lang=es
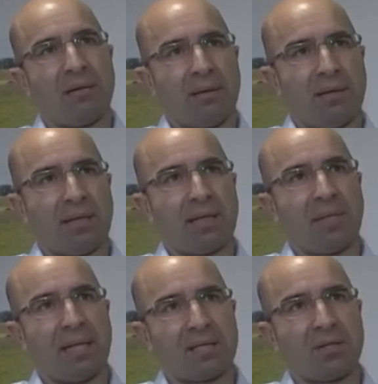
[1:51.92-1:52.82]
que en
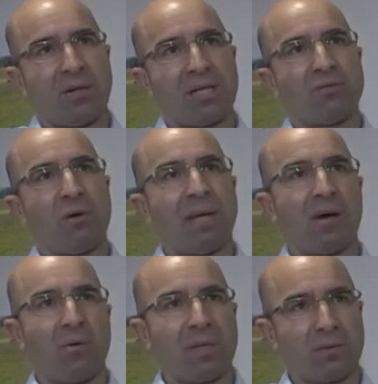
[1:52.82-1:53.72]
determinadas zonas no
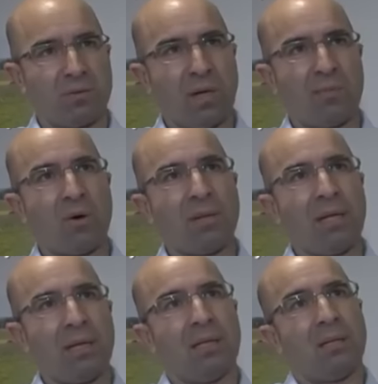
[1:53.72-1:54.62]
había cobertura
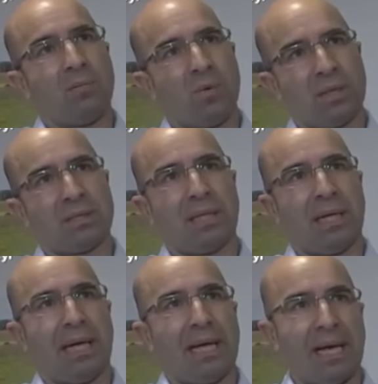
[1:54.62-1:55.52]
móvil, pues
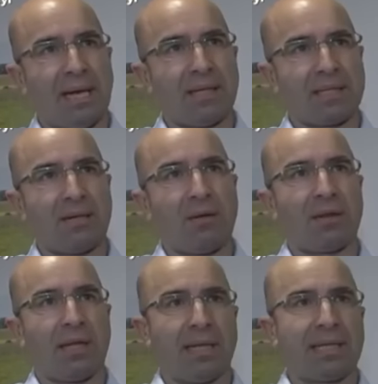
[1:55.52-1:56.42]
eh, era necesario
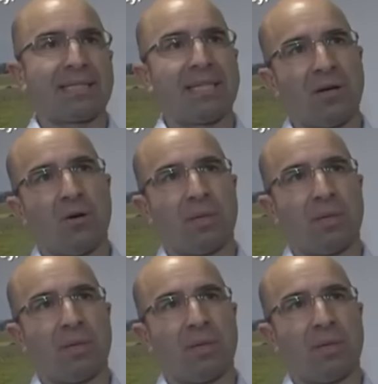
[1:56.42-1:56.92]
acceder sin